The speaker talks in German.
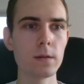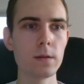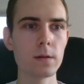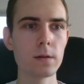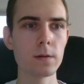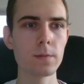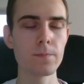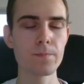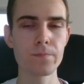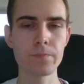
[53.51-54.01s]

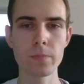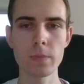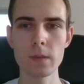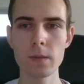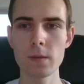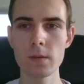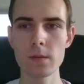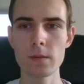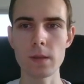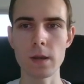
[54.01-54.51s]
hier.
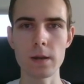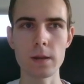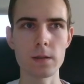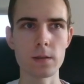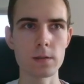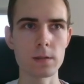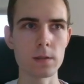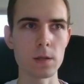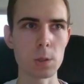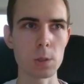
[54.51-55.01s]
Da
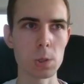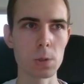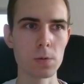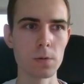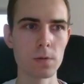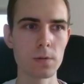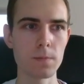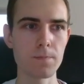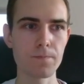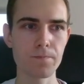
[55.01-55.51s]
geht das sehr
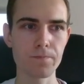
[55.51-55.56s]
schön.